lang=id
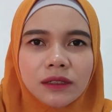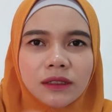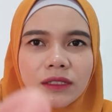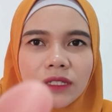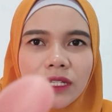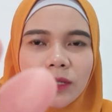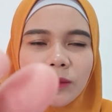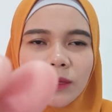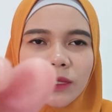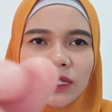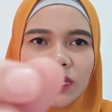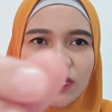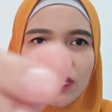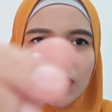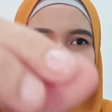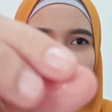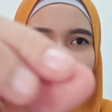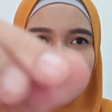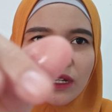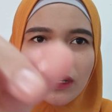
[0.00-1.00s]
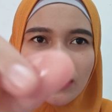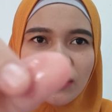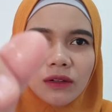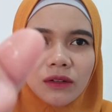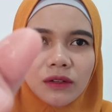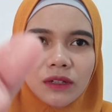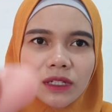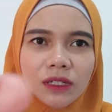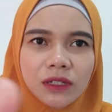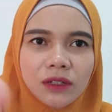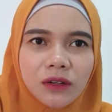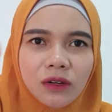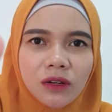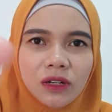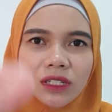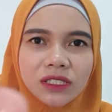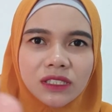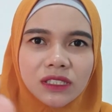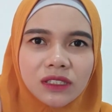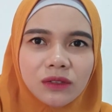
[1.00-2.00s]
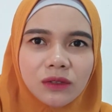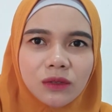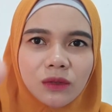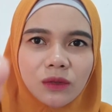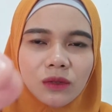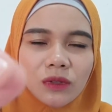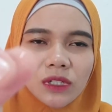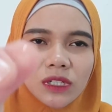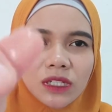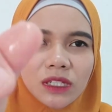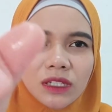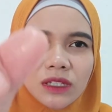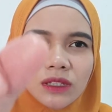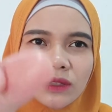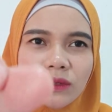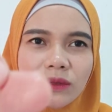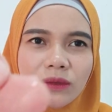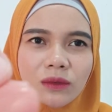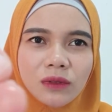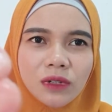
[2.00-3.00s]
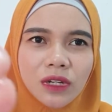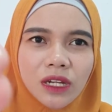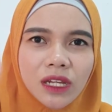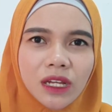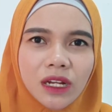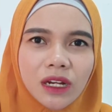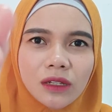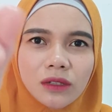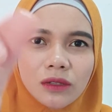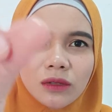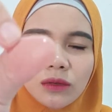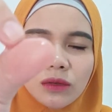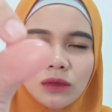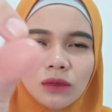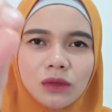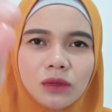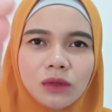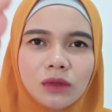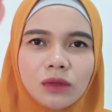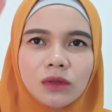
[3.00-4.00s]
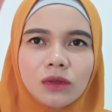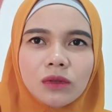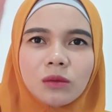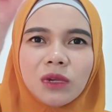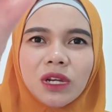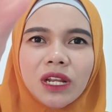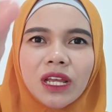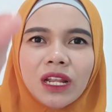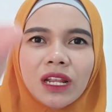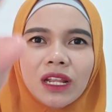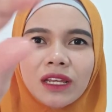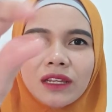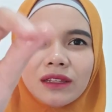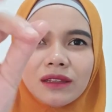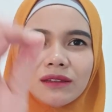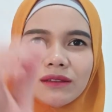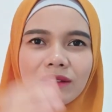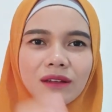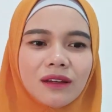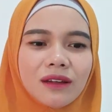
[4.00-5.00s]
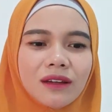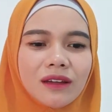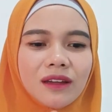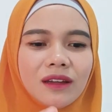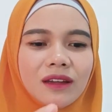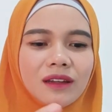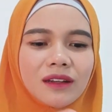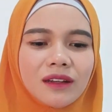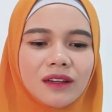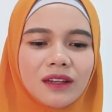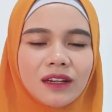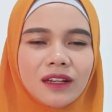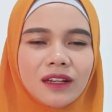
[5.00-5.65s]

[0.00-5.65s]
gel bening yang kalau diolesin ke kulit itu kayak langsung meleleh gitu loh nah